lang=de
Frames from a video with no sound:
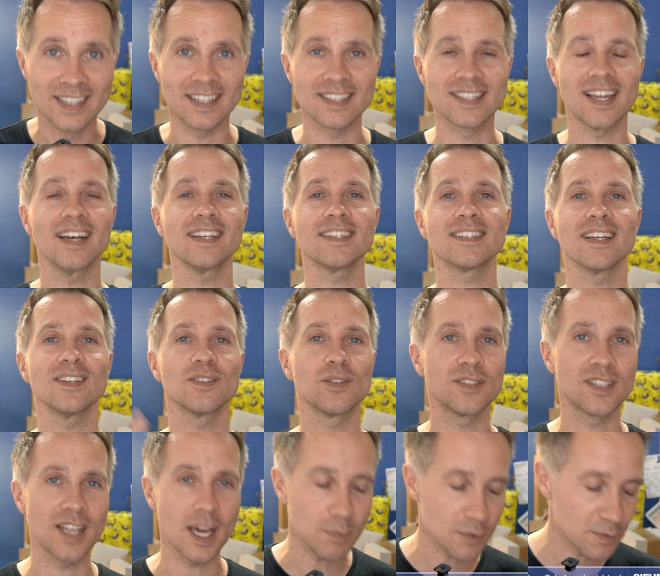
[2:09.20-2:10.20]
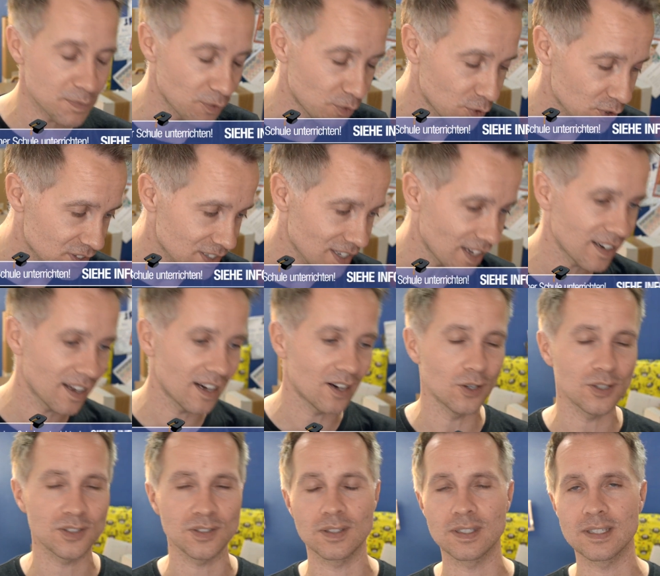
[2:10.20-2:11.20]
Das heißt also Selbstbewusstsein
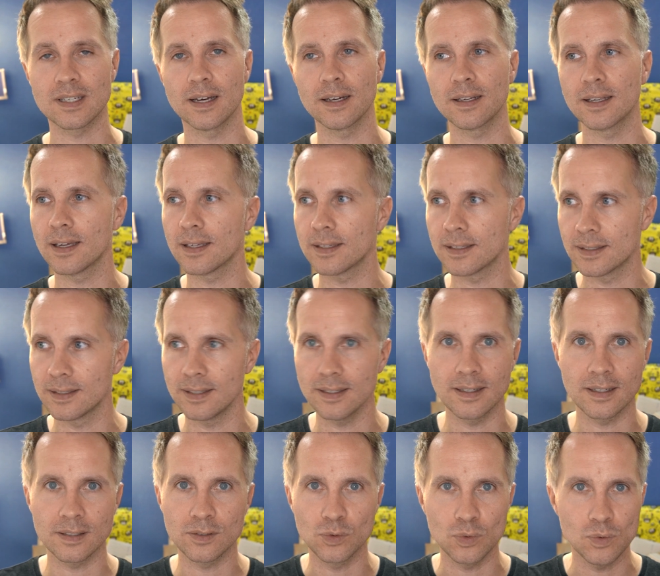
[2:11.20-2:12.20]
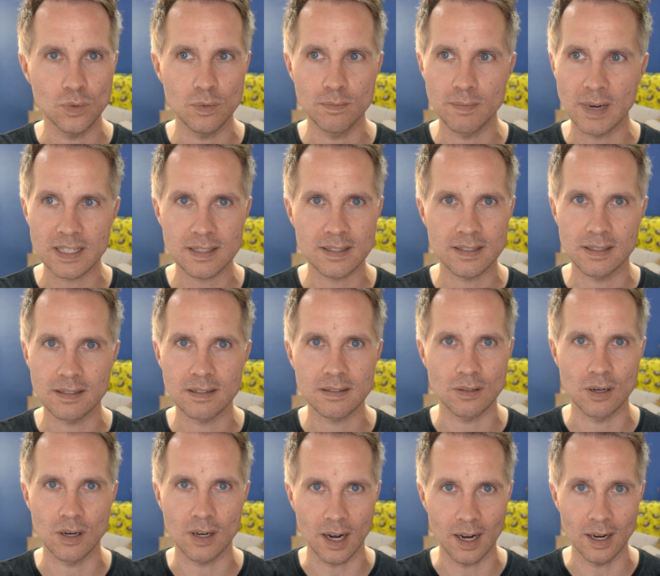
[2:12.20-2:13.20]
raus und sagen, ja, Digga, du machst es
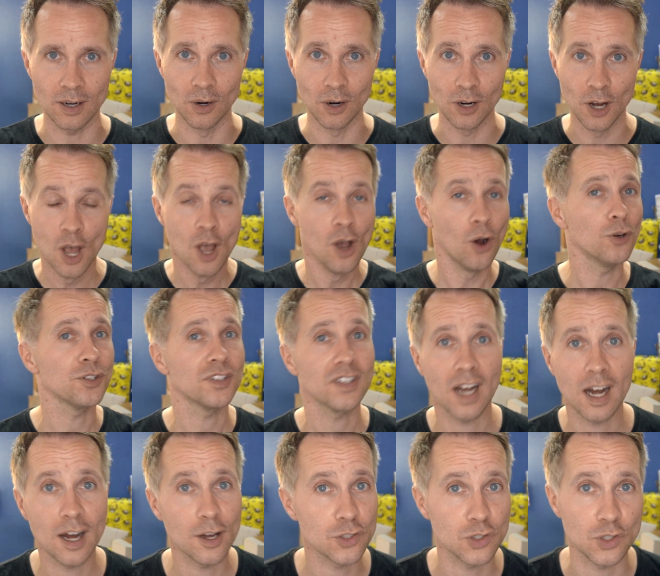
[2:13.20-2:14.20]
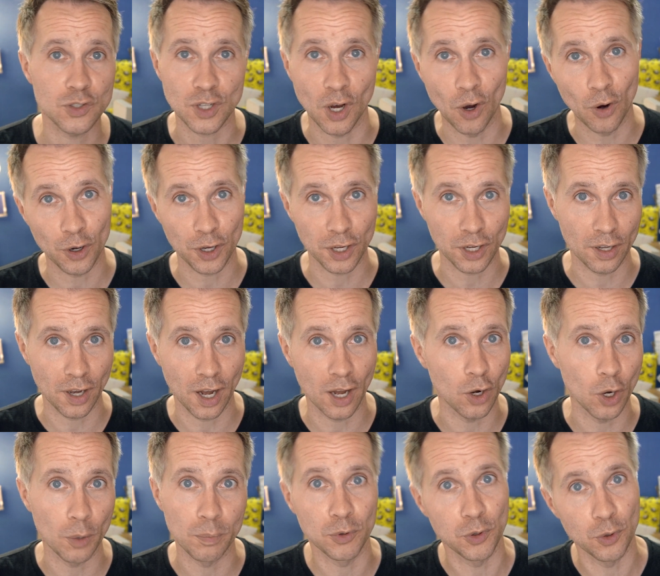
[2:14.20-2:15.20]
doch auch. Und da ist es auch
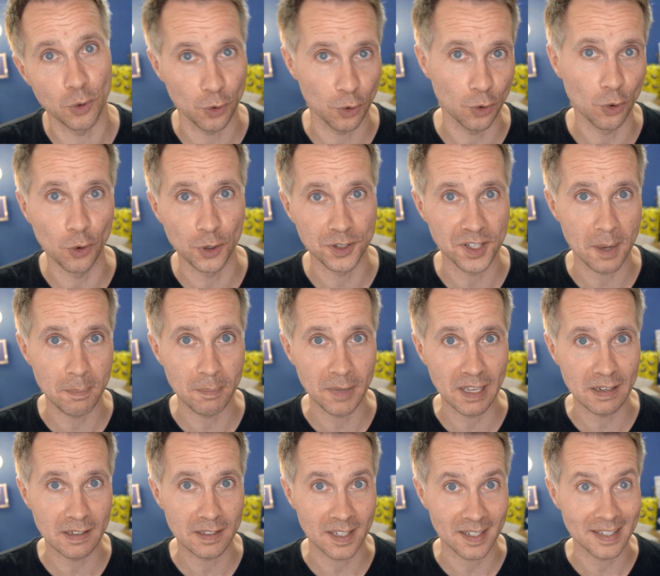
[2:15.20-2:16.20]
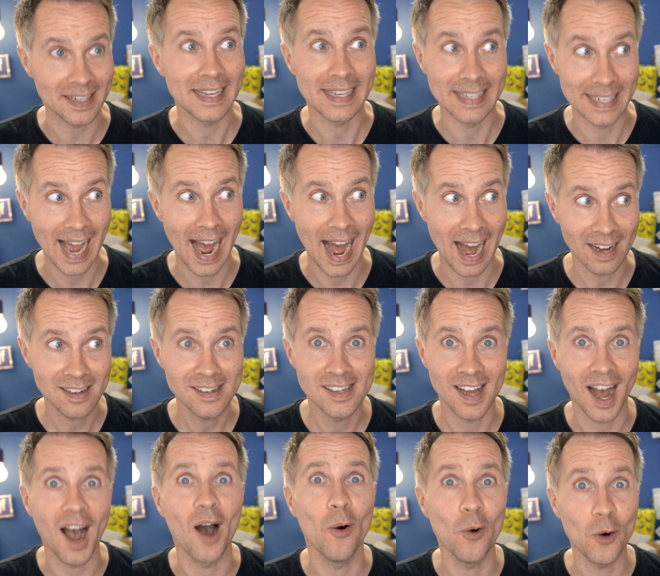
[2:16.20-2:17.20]
egal, ob Junge oder Mädchen. Ja,
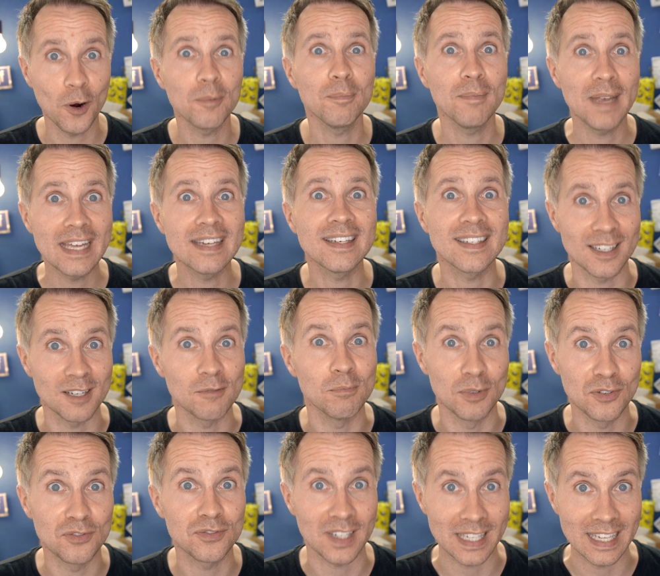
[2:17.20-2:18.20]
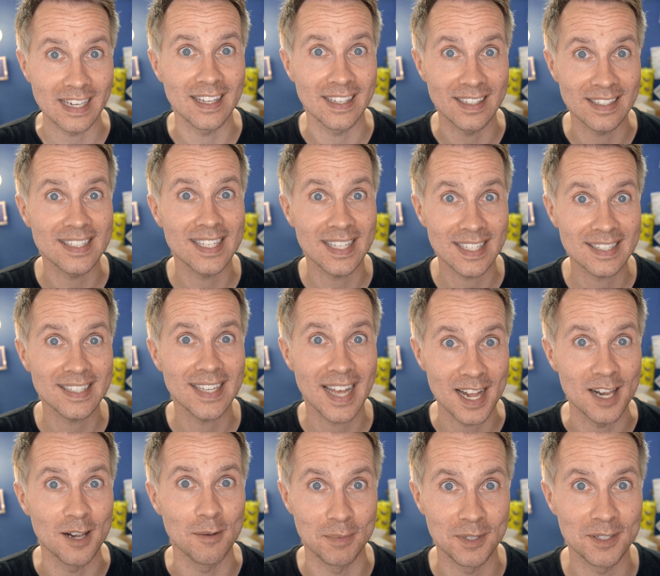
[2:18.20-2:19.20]
auch Mädchen befriedigen sich
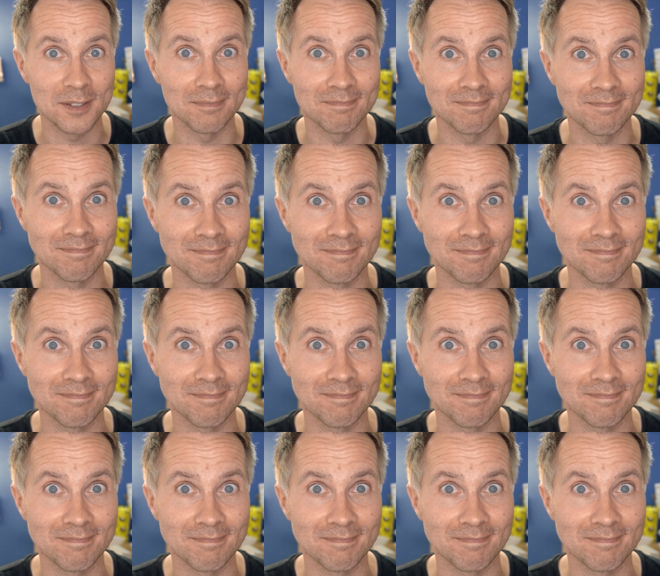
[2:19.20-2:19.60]
selbst.